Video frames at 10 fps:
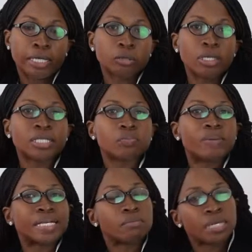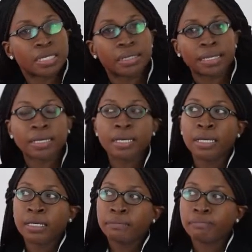eso les permite
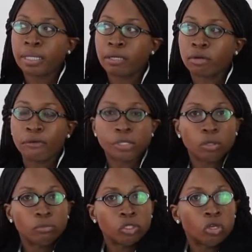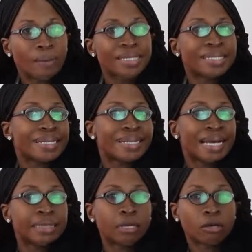tener una visión mucho más
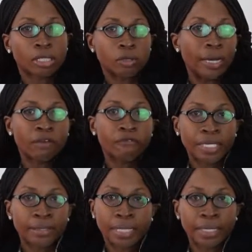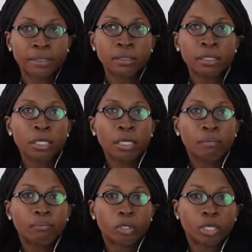real de lo que se van a enfrentar,
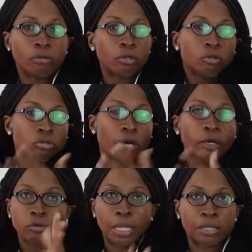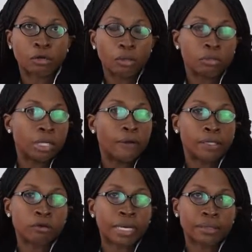porque uno no sabe dónde le, dónde le
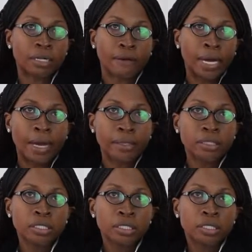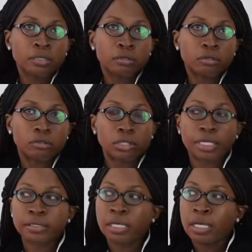va a tocar trabajar.
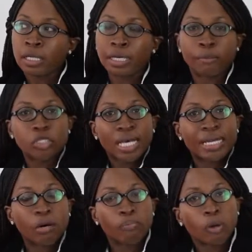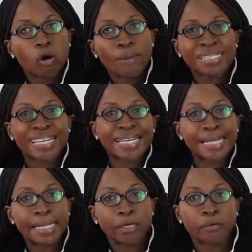Entonces, digamos que haya un poco más de
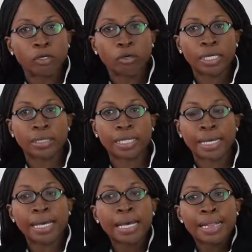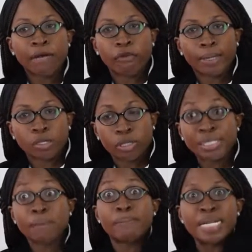equilibrio entre la formación
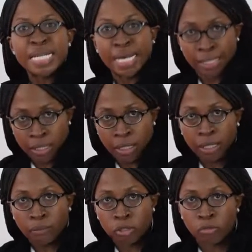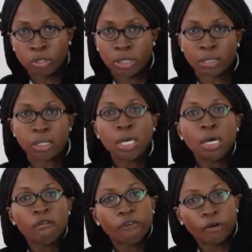disciplinar que tenemos en nuestras
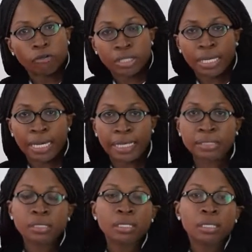facultades